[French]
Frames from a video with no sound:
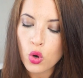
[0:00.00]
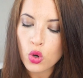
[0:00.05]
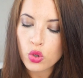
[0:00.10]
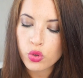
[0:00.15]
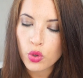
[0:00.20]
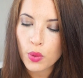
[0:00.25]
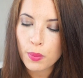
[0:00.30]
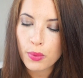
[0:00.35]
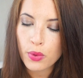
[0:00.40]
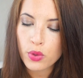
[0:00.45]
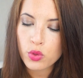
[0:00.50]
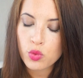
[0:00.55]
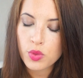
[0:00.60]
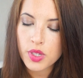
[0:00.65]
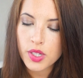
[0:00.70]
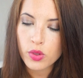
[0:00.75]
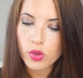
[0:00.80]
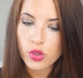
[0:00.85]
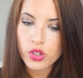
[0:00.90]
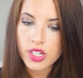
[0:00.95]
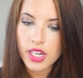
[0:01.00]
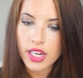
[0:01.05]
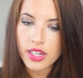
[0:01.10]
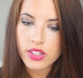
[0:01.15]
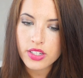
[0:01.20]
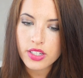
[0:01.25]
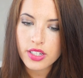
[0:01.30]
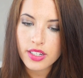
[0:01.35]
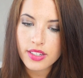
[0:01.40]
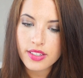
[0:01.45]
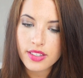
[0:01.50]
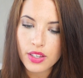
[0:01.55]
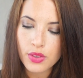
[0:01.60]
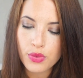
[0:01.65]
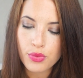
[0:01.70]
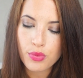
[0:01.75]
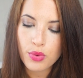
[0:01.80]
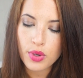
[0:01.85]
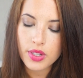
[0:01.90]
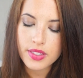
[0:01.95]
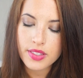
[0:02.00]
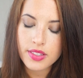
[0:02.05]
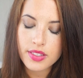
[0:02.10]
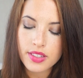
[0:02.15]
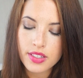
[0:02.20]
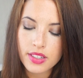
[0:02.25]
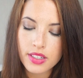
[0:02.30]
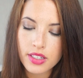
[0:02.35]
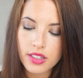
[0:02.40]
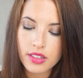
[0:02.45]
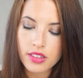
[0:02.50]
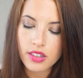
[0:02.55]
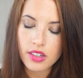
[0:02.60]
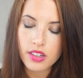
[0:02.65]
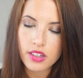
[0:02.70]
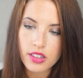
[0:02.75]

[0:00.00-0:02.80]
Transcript: Autre produit que j'ai acheté cette fois-ci